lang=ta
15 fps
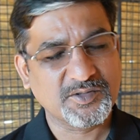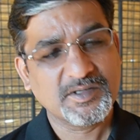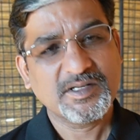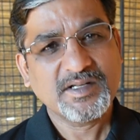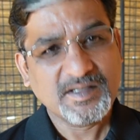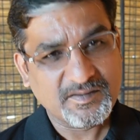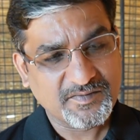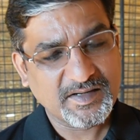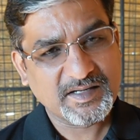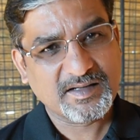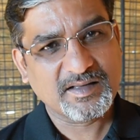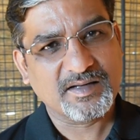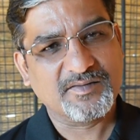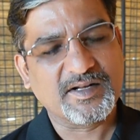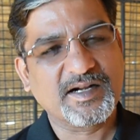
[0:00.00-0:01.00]
ஸோ
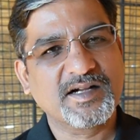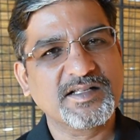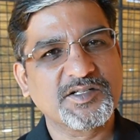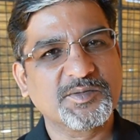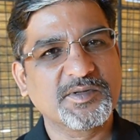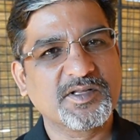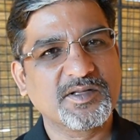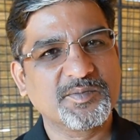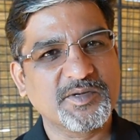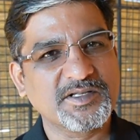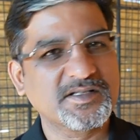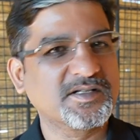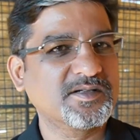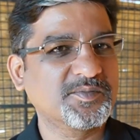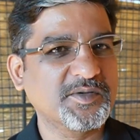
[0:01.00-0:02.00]
இன்ஃபேக்ட் இதில் வெரைட்டிஸை பற்றி
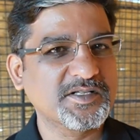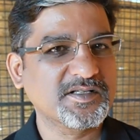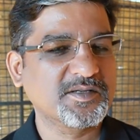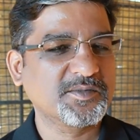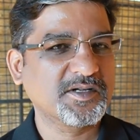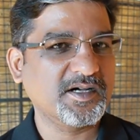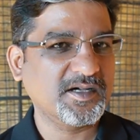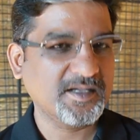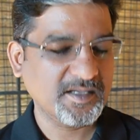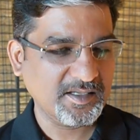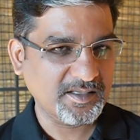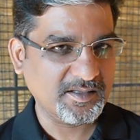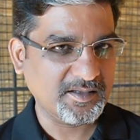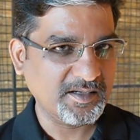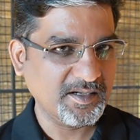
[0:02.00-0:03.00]
பேசி பேசினோம்னா
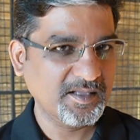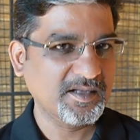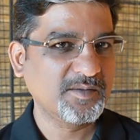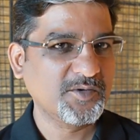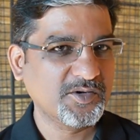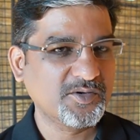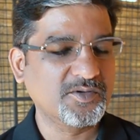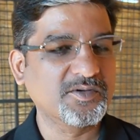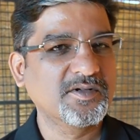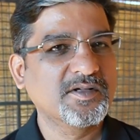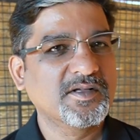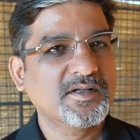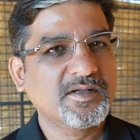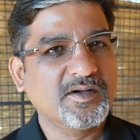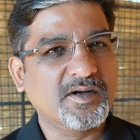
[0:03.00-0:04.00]
இந்தியாவில் மட்டும்
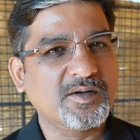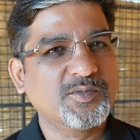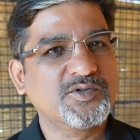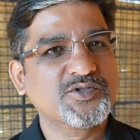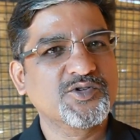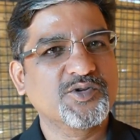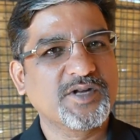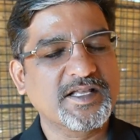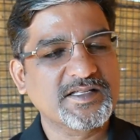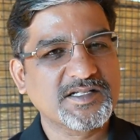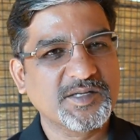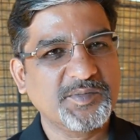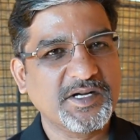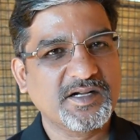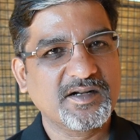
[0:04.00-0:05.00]
ஆல்மோஸ்ட் ஒரு
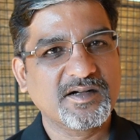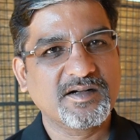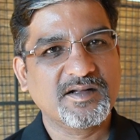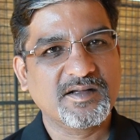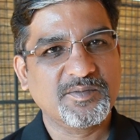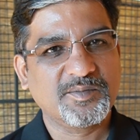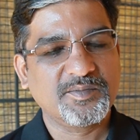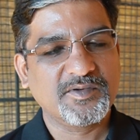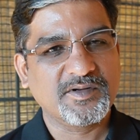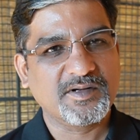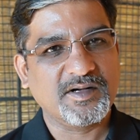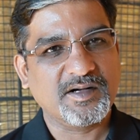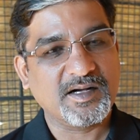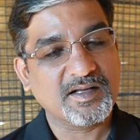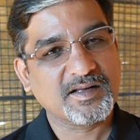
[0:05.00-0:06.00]
எஸ்டிமேட்டட்
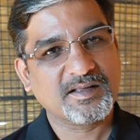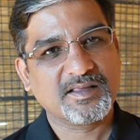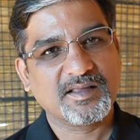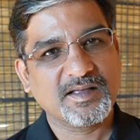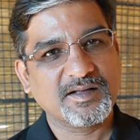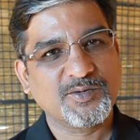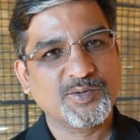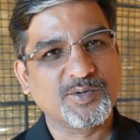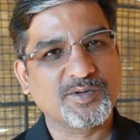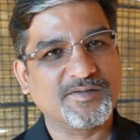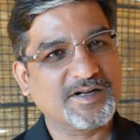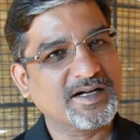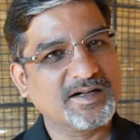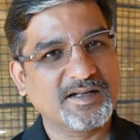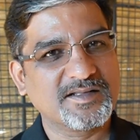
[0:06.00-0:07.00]
ஆயிரத்தி ஐநூறு
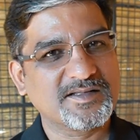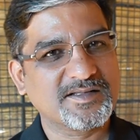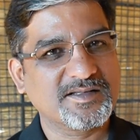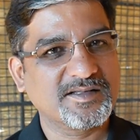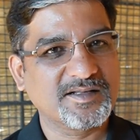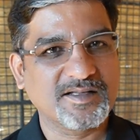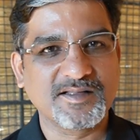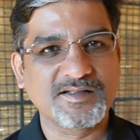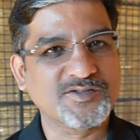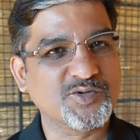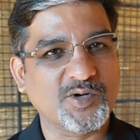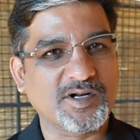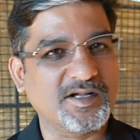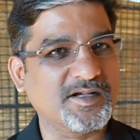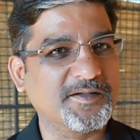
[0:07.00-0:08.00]
வெரைட்டிஸ் இருக்குதுன்னு
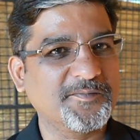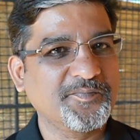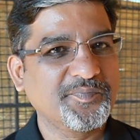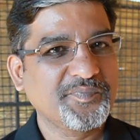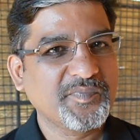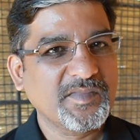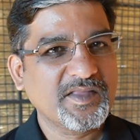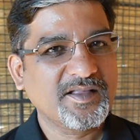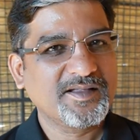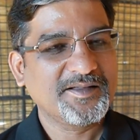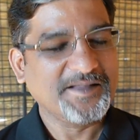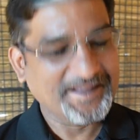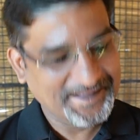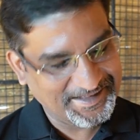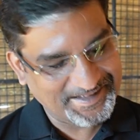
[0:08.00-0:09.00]
சொல்கிறாங்க தௌசண்ட் ஃபைவ்
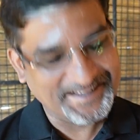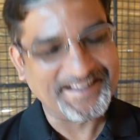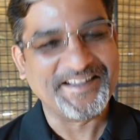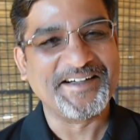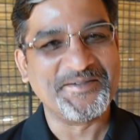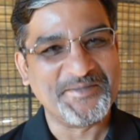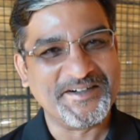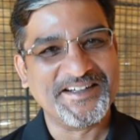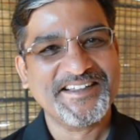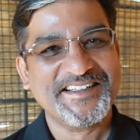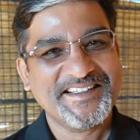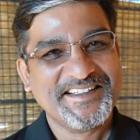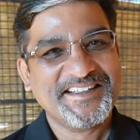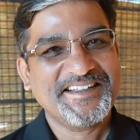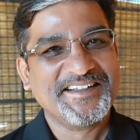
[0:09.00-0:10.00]
ஹண்ட்ரட் ஆமாம்
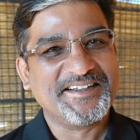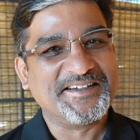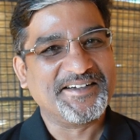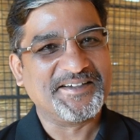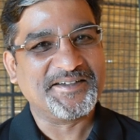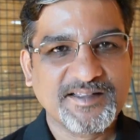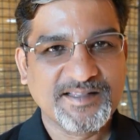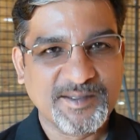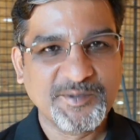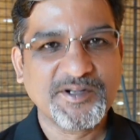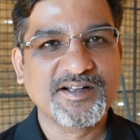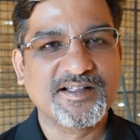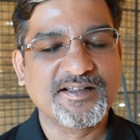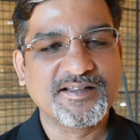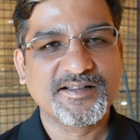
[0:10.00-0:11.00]

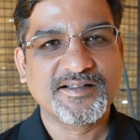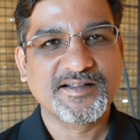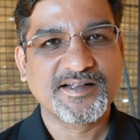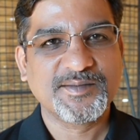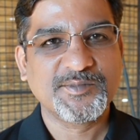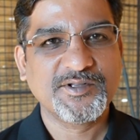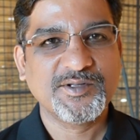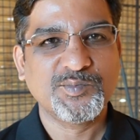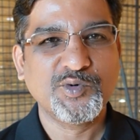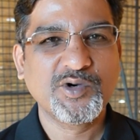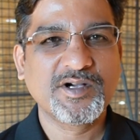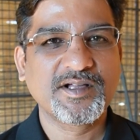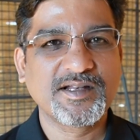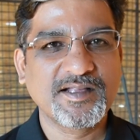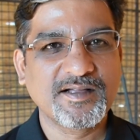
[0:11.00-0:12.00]
தமிழில் நம்ம வந்து
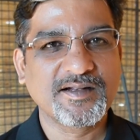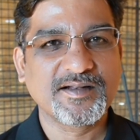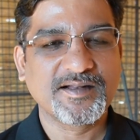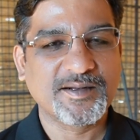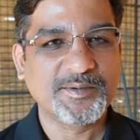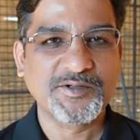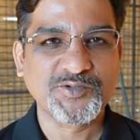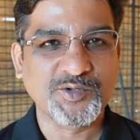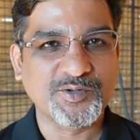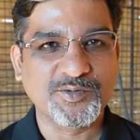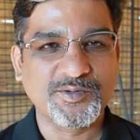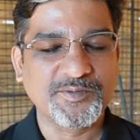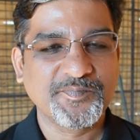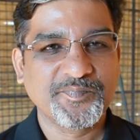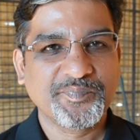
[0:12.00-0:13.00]
முக்கணிகள் அப்படின்னு
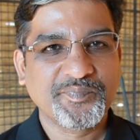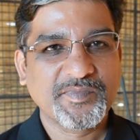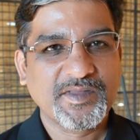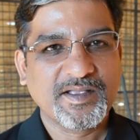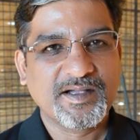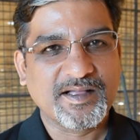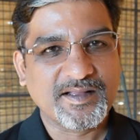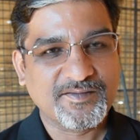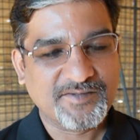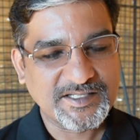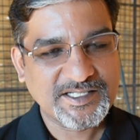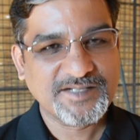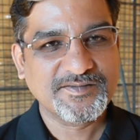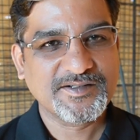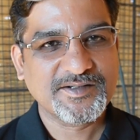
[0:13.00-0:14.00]
சொல்லுவோம் அதில்
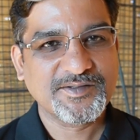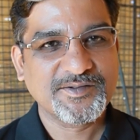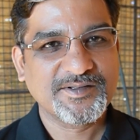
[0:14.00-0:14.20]
ஃபஸ்ட்டு வர்றது